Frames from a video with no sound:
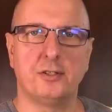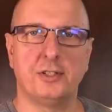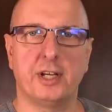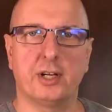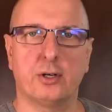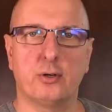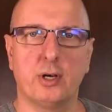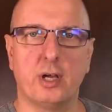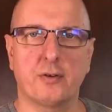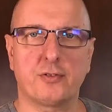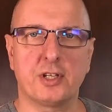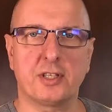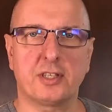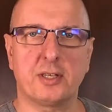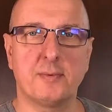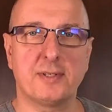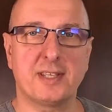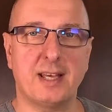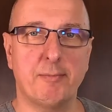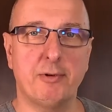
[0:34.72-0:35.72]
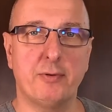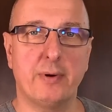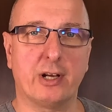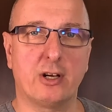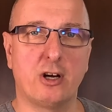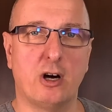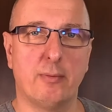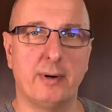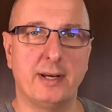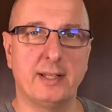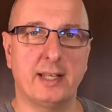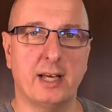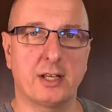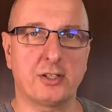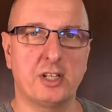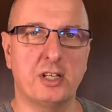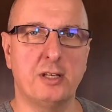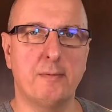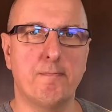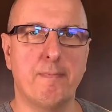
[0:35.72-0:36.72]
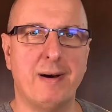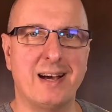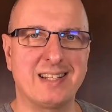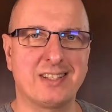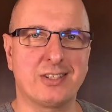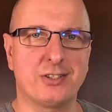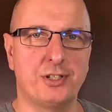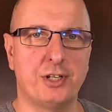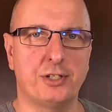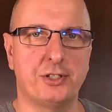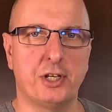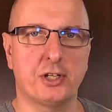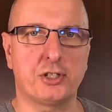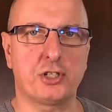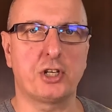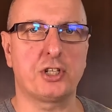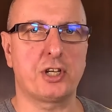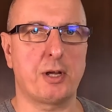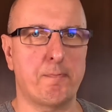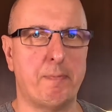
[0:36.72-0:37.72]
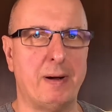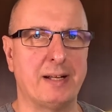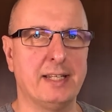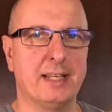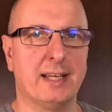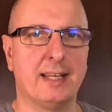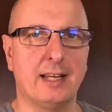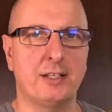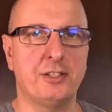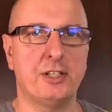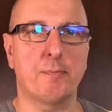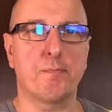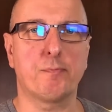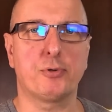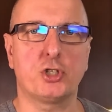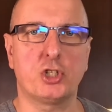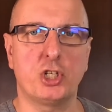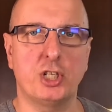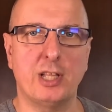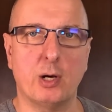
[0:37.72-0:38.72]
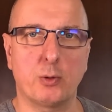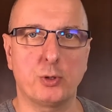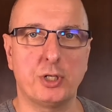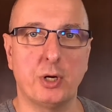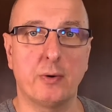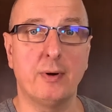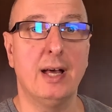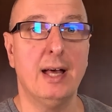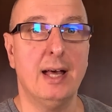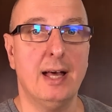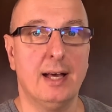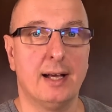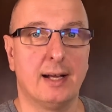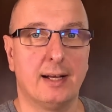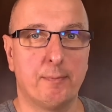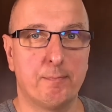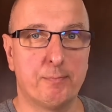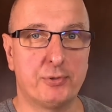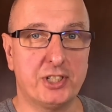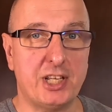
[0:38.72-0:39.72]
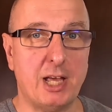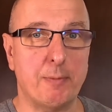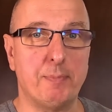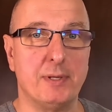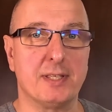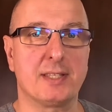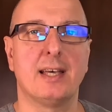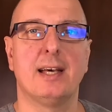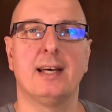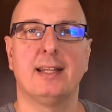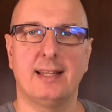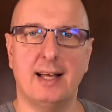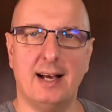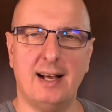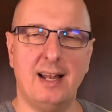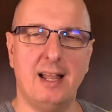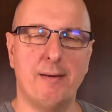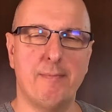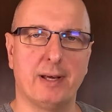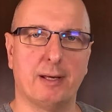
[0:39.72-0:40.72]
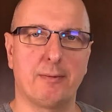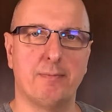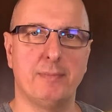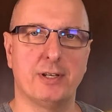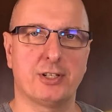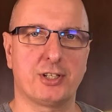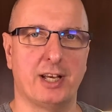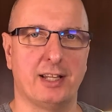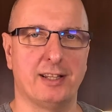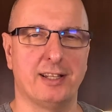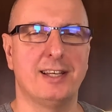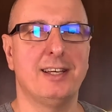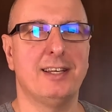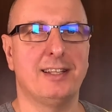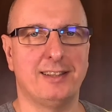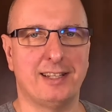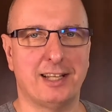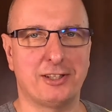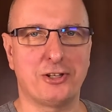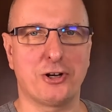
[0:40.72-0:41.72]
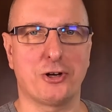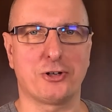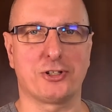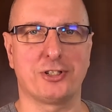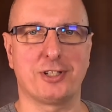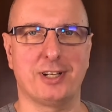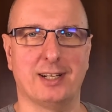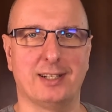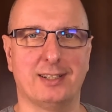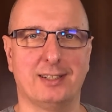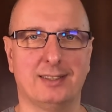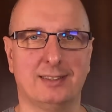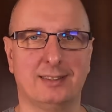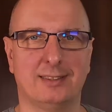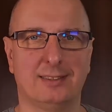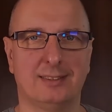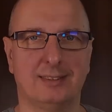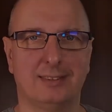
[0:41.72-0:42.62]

Dziękuję wszystkim za miłe komentarze i bardzo się cieszę, że pani Grecie przydał się przepis na chlebek mieszany na drożdżach.